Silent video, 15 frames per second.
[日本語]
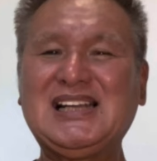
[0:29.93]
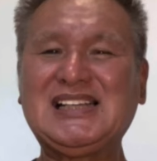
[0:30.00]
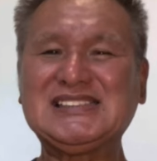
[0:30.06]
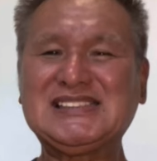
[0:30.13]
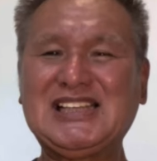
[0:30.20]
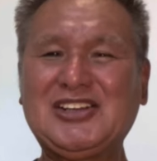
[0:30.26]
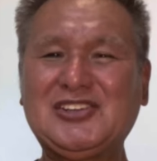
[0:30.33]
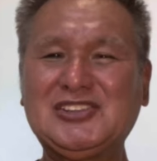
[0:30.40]

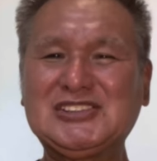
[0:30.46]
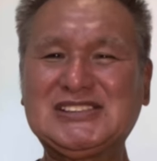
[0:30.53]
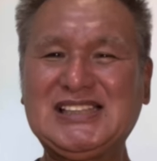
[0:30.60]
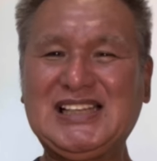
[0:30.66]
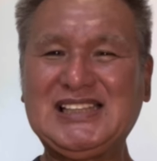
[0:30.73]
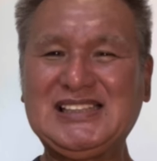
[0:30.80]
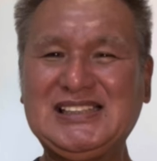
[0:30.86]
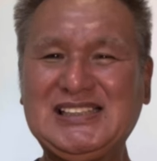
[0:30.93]
朝の
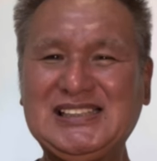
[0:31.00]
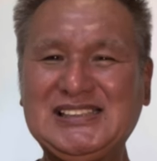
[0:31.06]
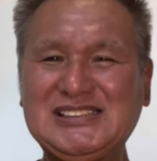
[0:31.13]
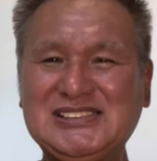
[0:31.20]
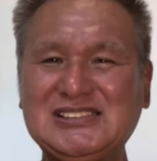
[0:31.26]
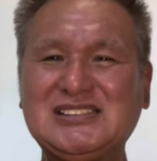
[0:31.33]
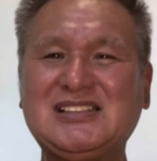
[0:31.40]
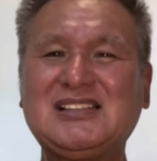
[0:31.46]

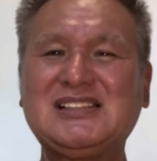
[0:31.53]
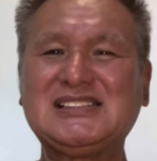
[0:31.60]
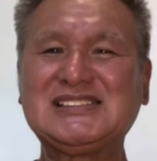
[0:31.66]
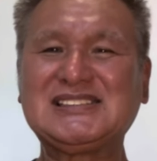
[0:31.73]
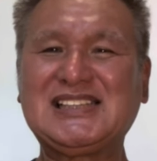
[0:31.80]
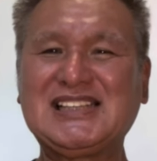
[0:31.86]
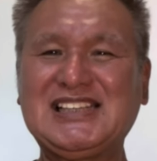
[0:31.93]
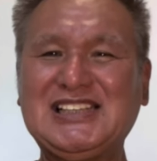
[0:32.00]
スタンディング、
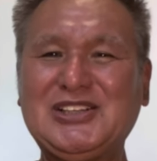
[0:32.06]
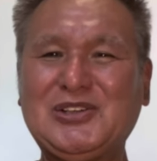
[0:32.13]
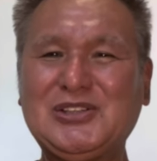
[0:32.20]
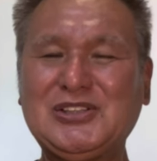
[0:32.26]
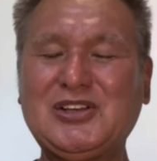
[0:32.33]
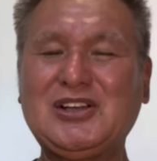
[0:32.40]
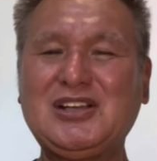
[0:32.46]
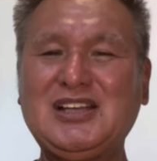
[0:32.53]
先
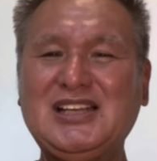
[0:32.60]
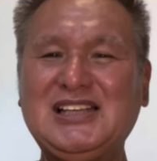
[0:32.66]
ほど